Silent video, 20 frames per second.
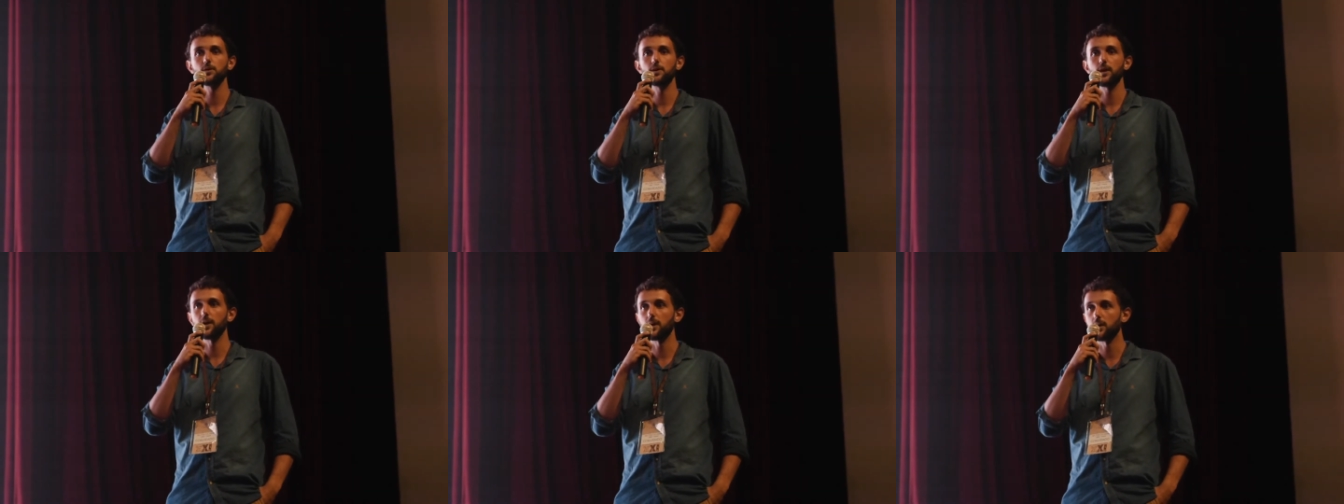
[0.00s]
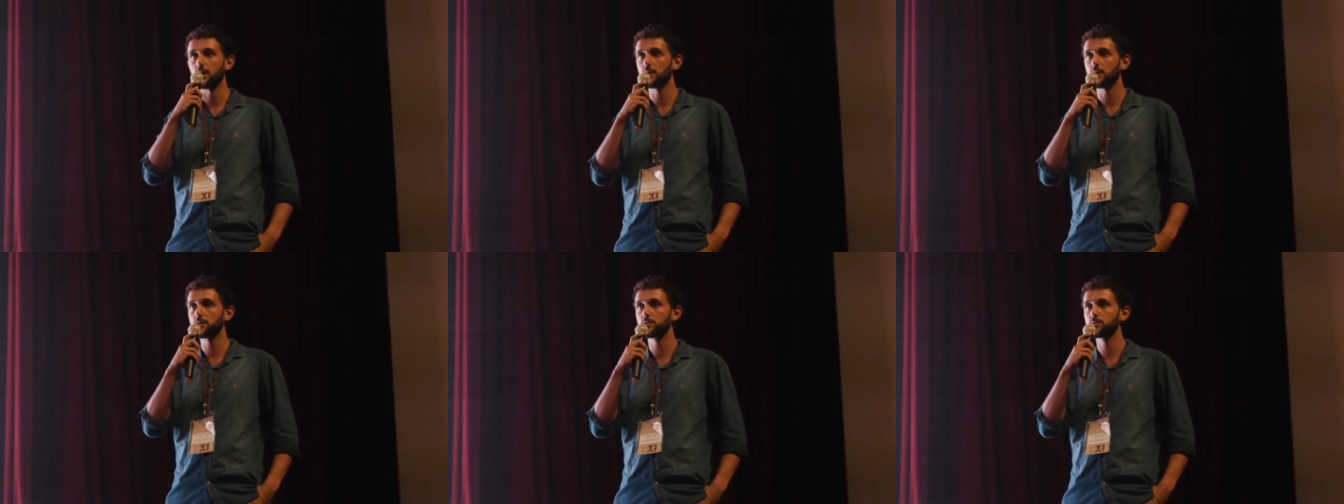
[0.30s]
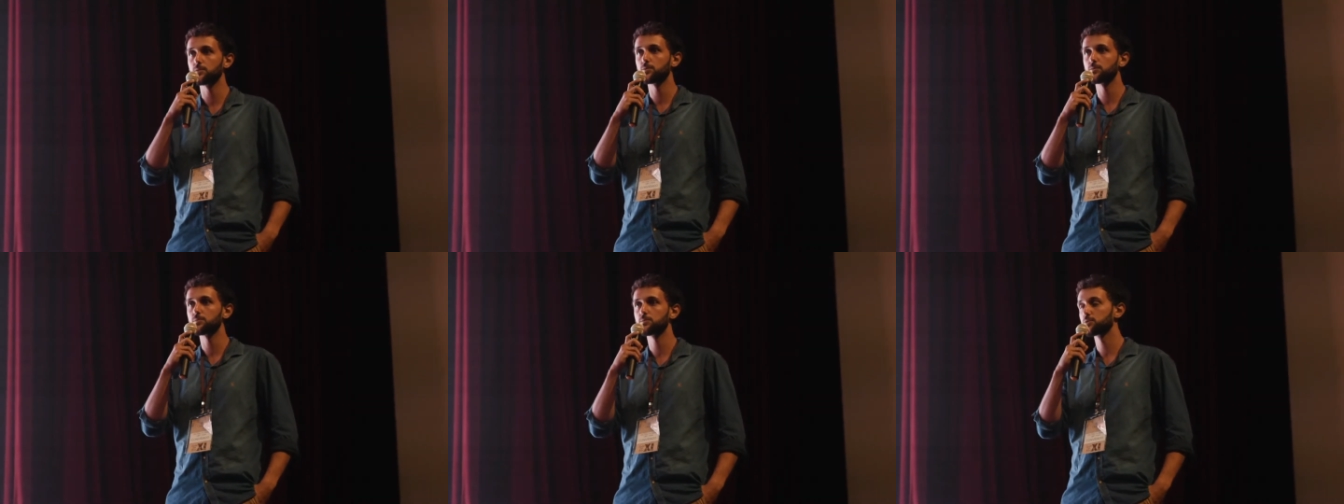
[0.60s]

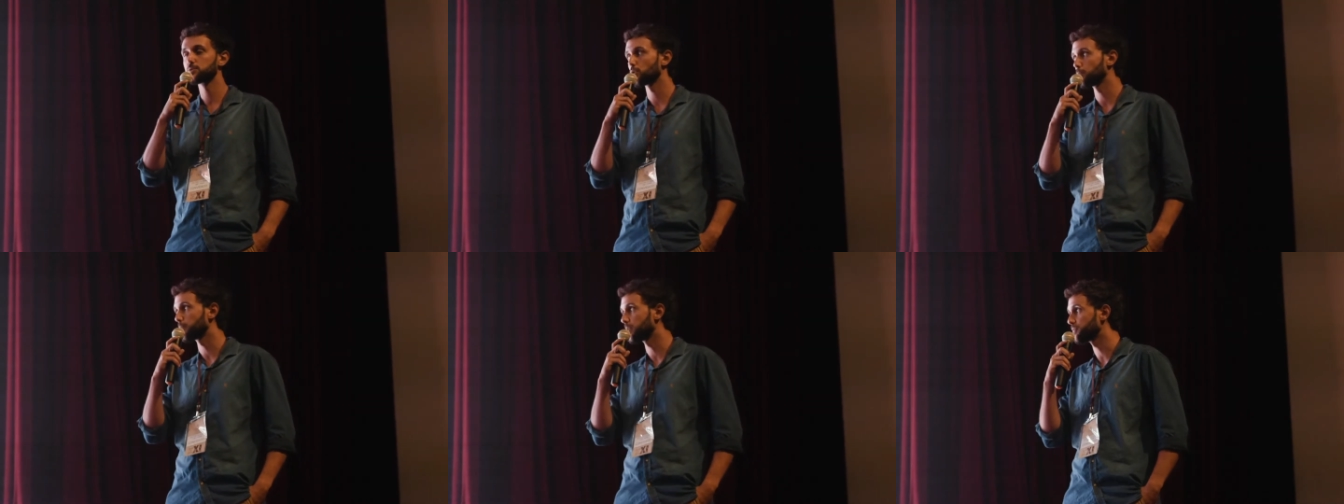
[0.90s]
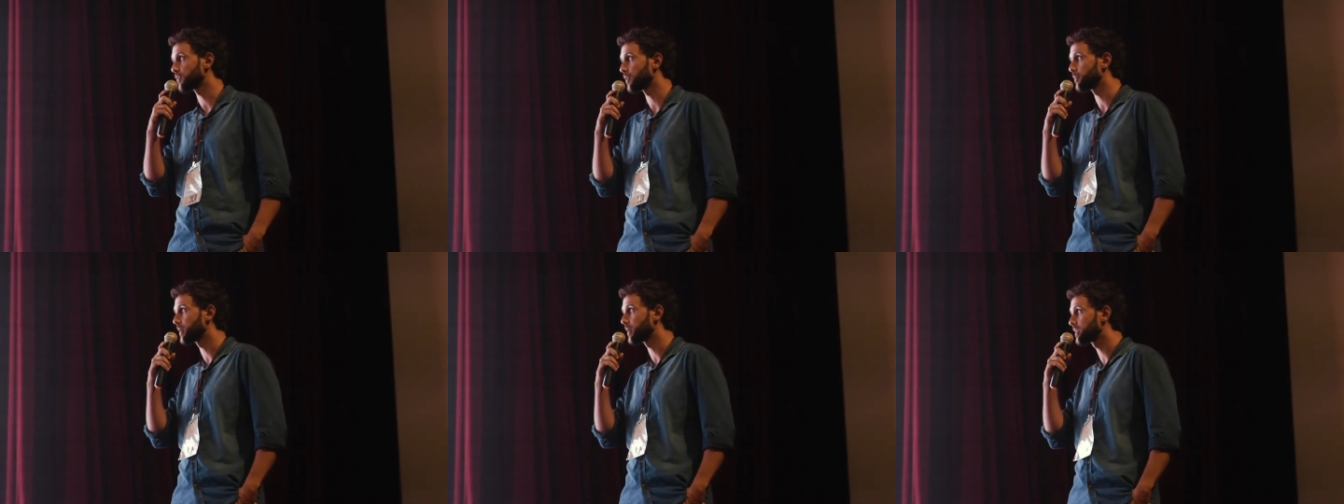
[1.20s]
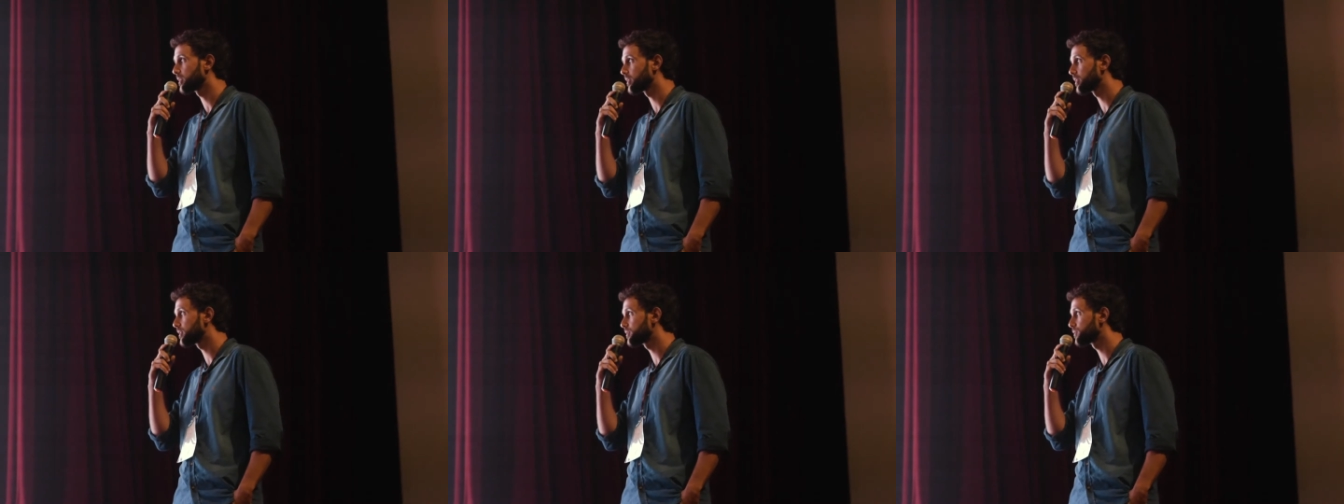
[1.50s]
errando,
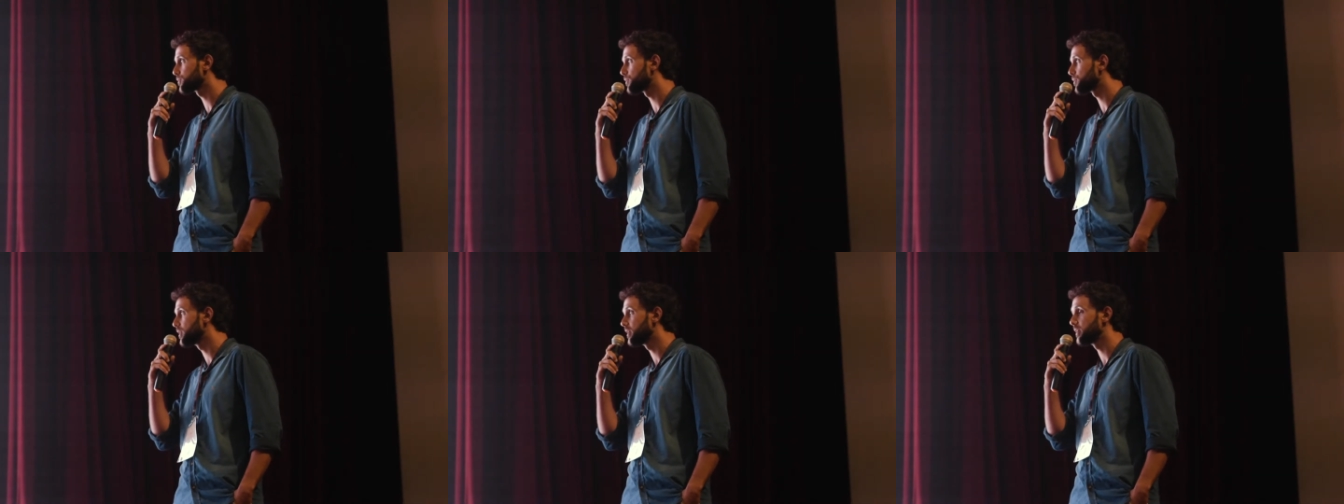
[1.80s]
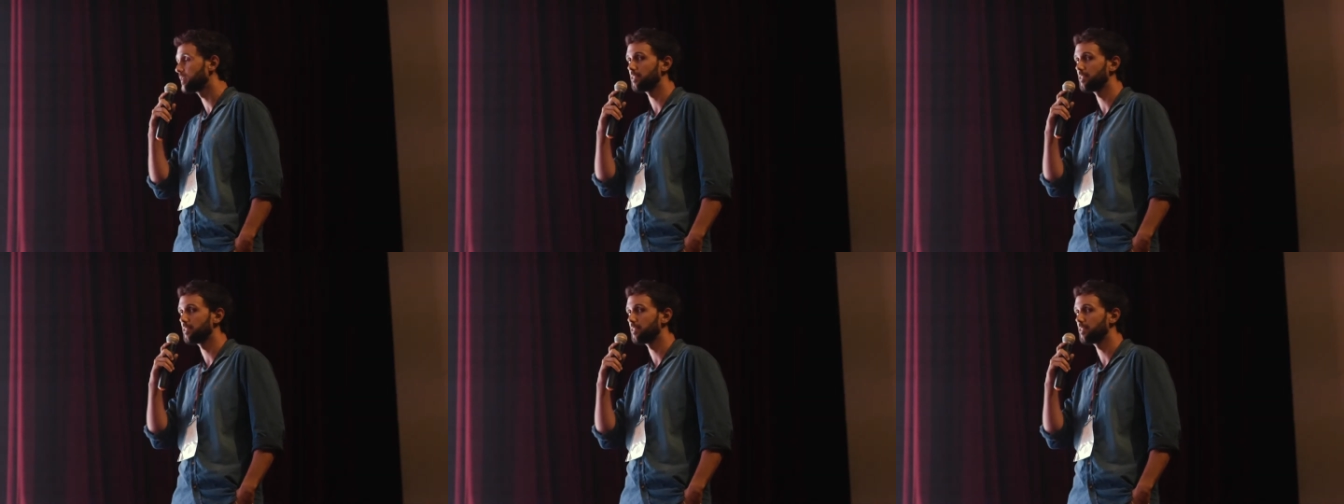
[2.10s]
sobrefermentando,